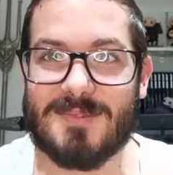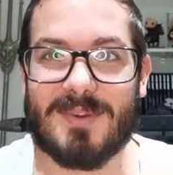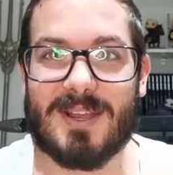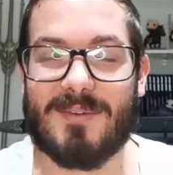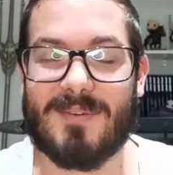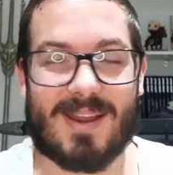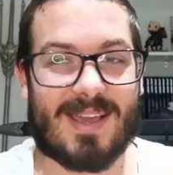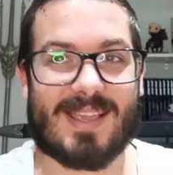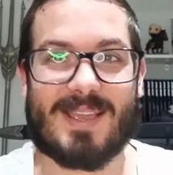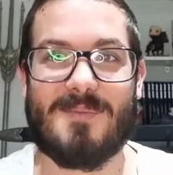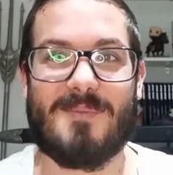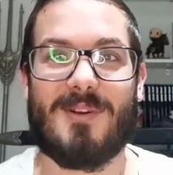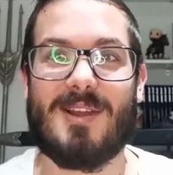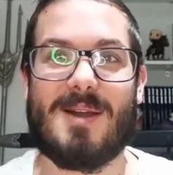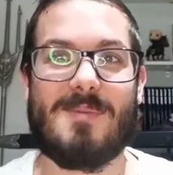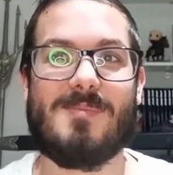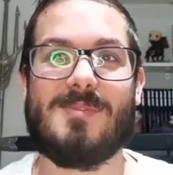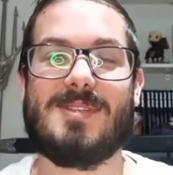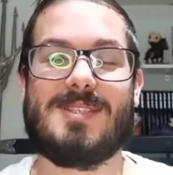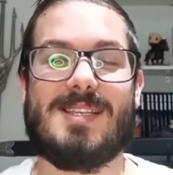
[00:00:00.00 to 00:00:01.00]
La verdad es que mola
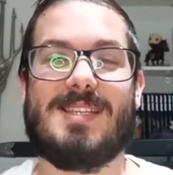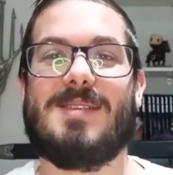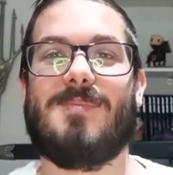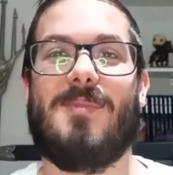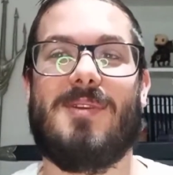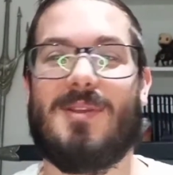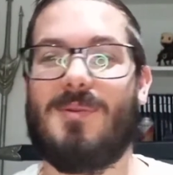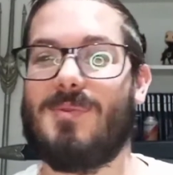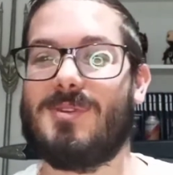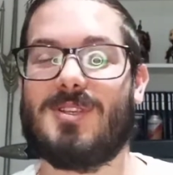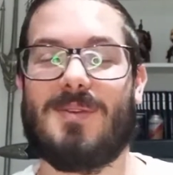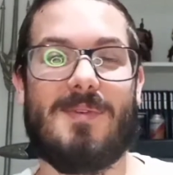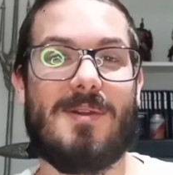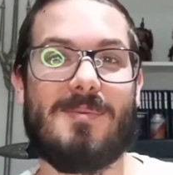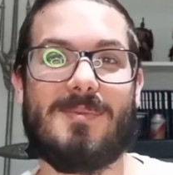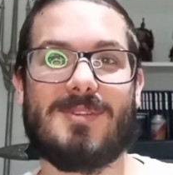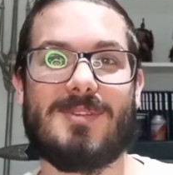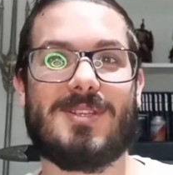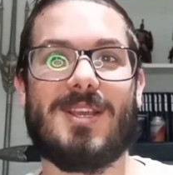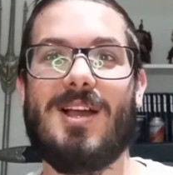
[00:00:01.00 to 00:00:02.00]
muchísimo. Incluso
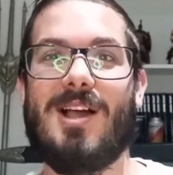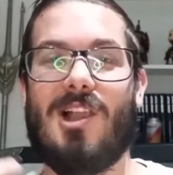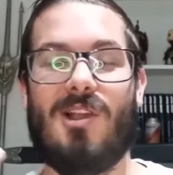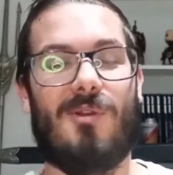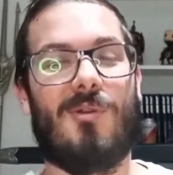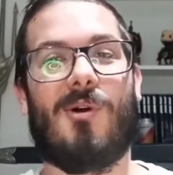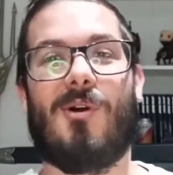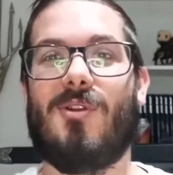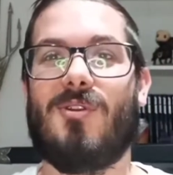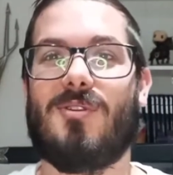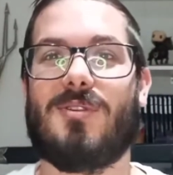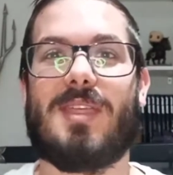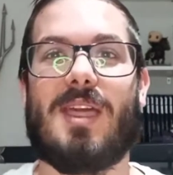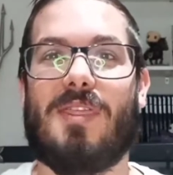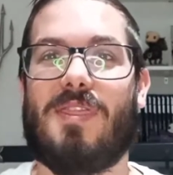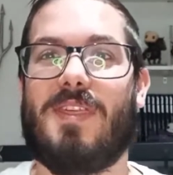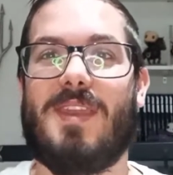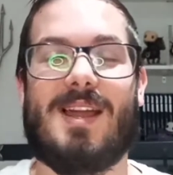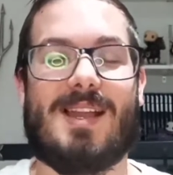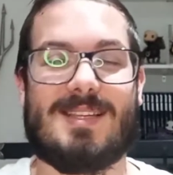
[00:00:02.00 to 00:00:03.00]
vemos luego en otra
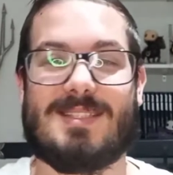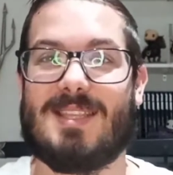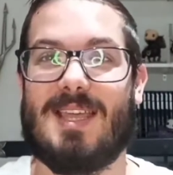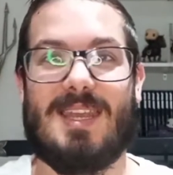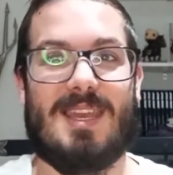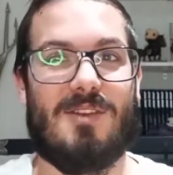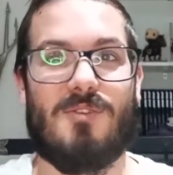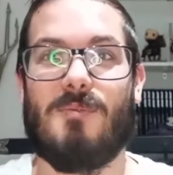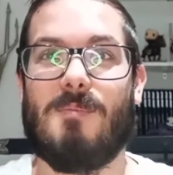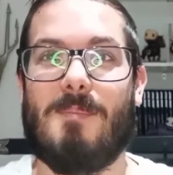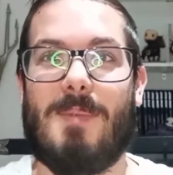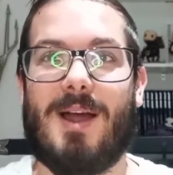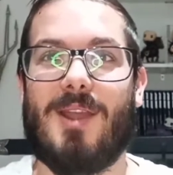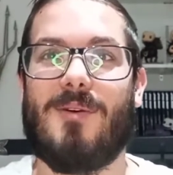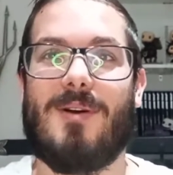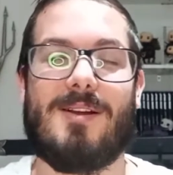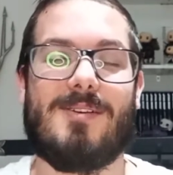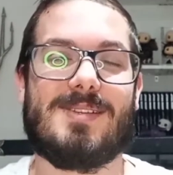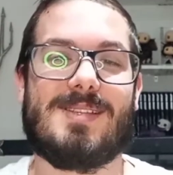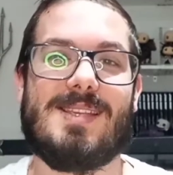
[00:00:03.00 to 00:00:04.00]
escena que están en un bar o
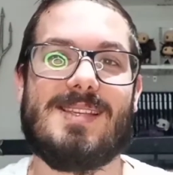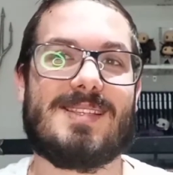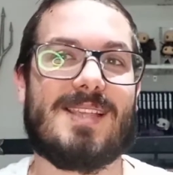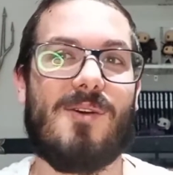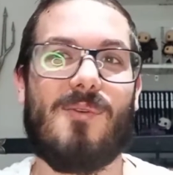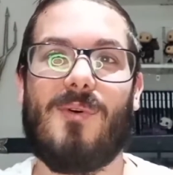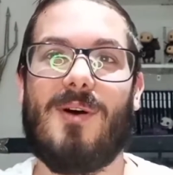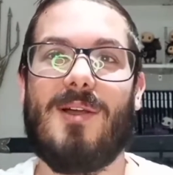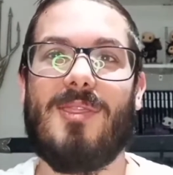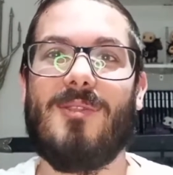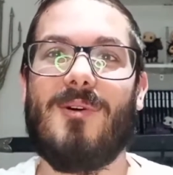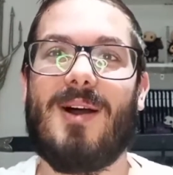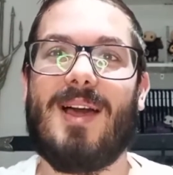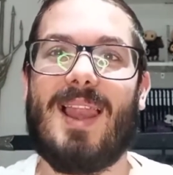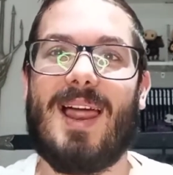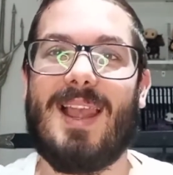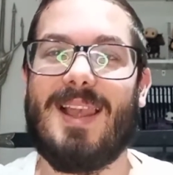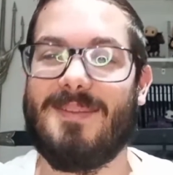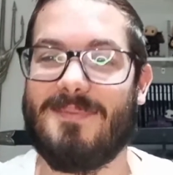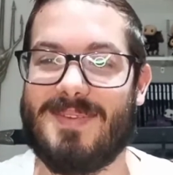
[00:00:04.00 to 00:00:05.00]
algo así y están jugando
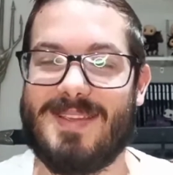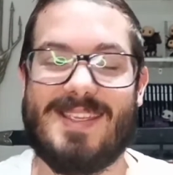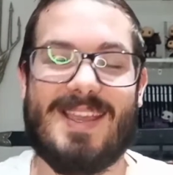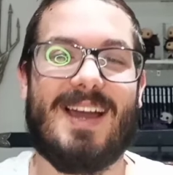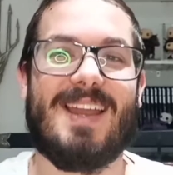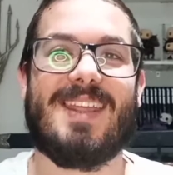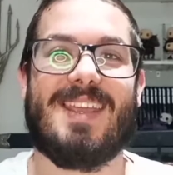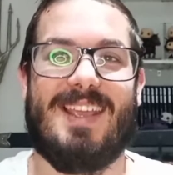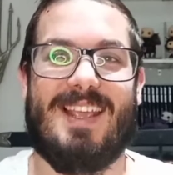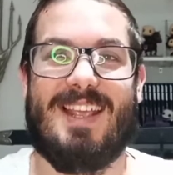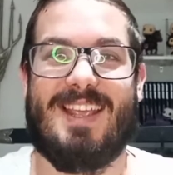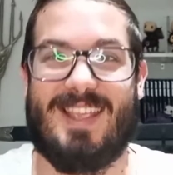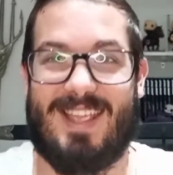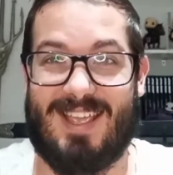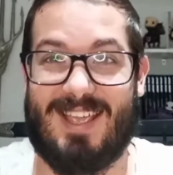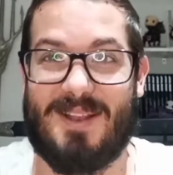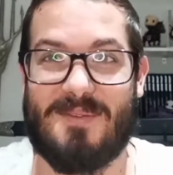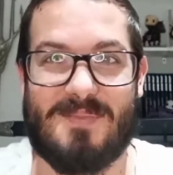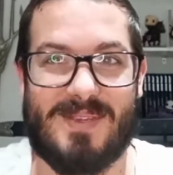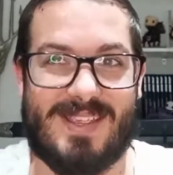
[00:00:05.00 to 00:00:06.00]
al billar y
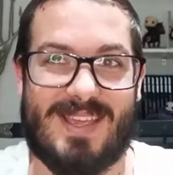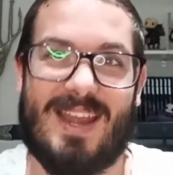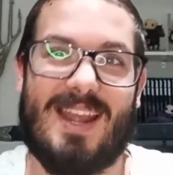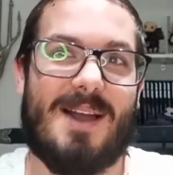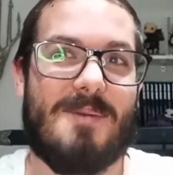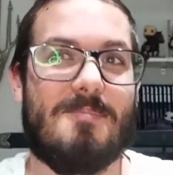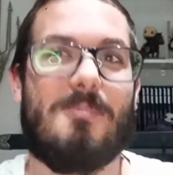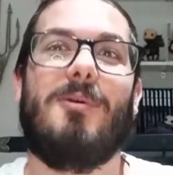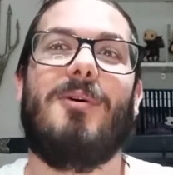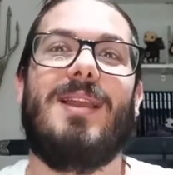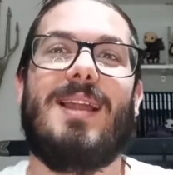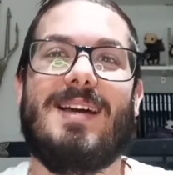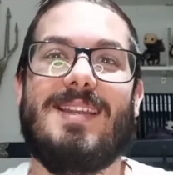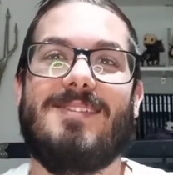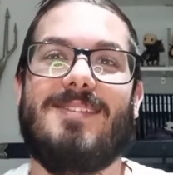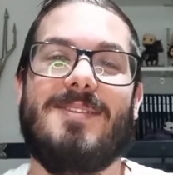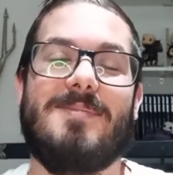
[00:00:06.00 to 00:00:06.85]
el billar las bolas, ¿no?